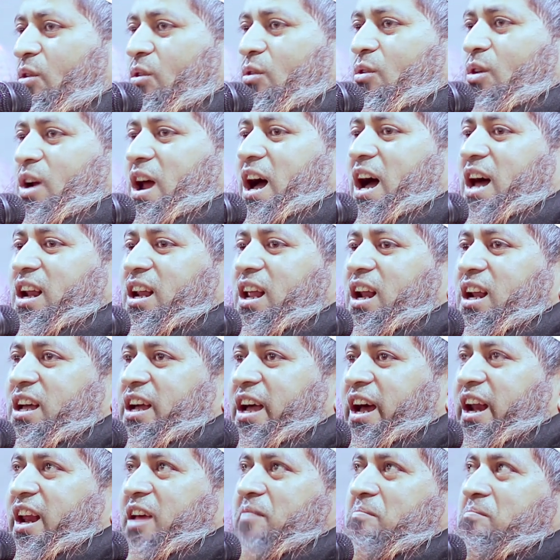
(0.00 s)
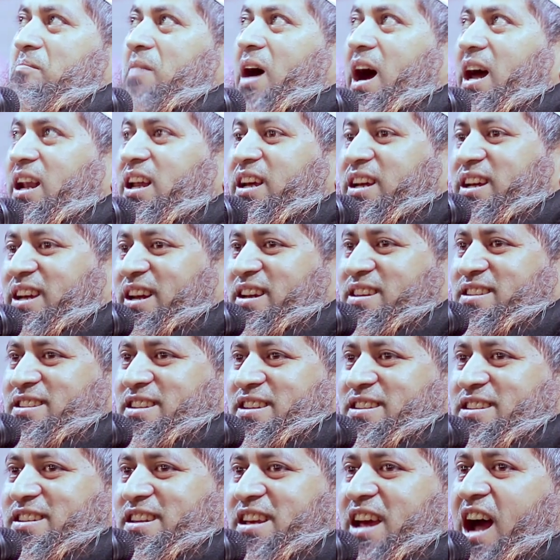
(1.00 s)
কোরআন আল করিম মালিকের
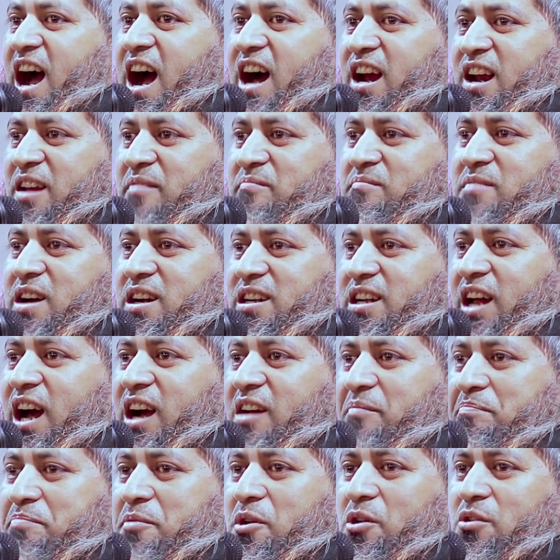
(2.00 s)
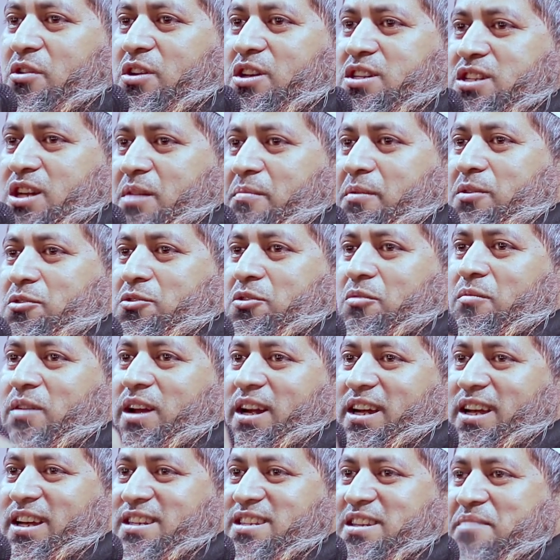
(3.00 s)
চিঠি আলেমরা ডাকপিয়ন হিসাবে
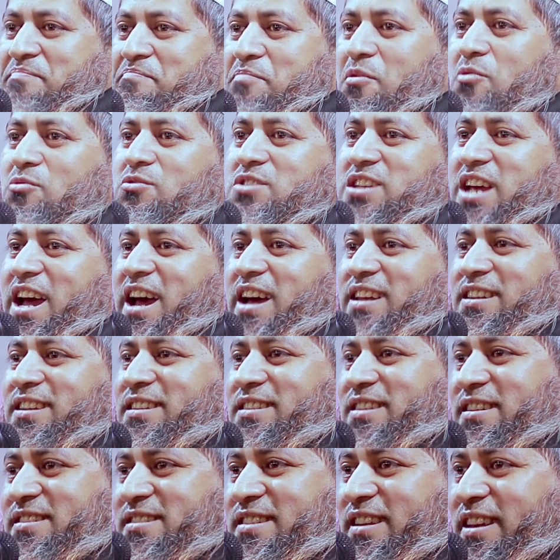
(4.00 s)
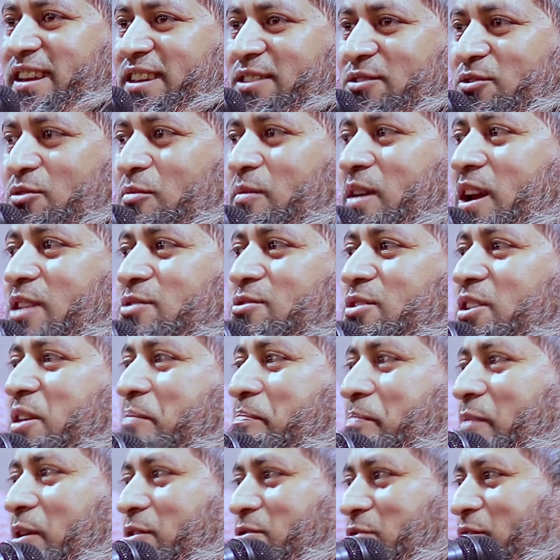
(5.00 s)
তোমার কাছে পৌঁছায়া দিতেছে তোমার যদি
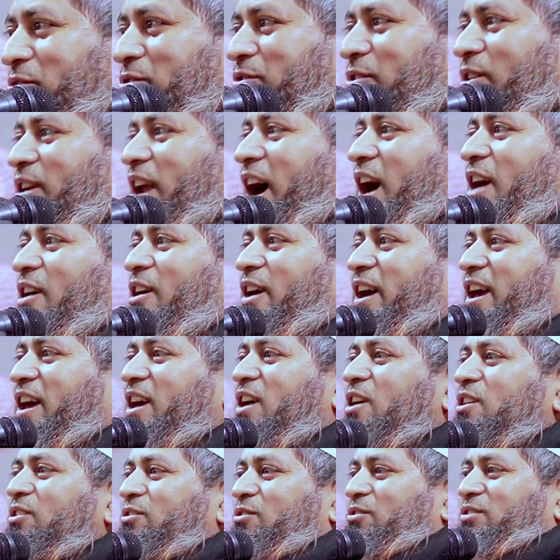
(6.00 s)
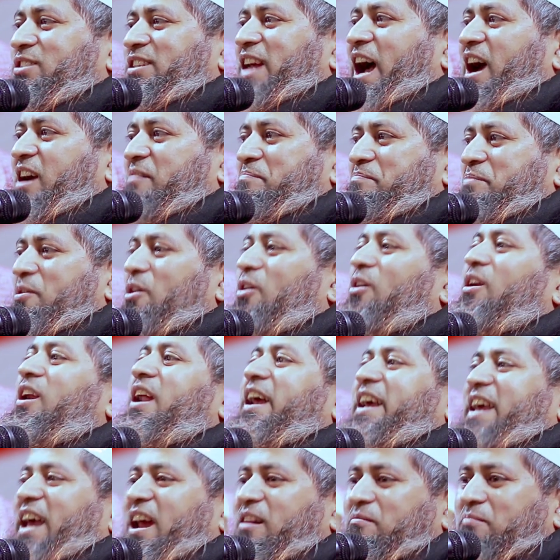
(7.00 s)
পছন্দ না হয় তো
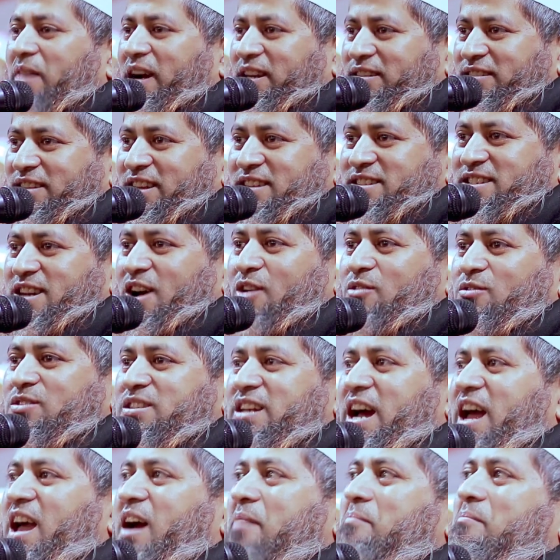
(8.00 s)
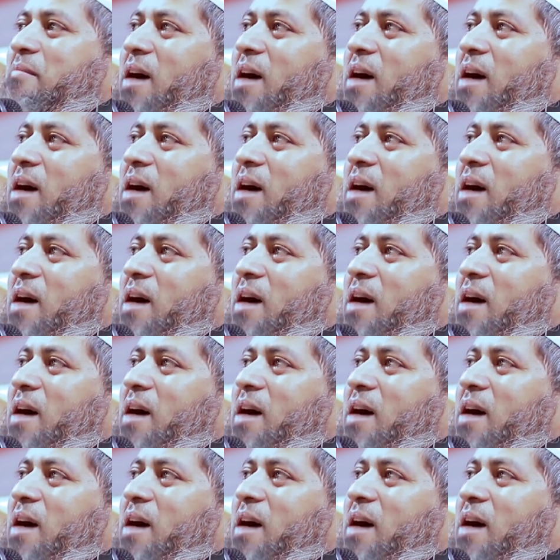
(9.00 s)
রে কেন মারতে চাও যায়া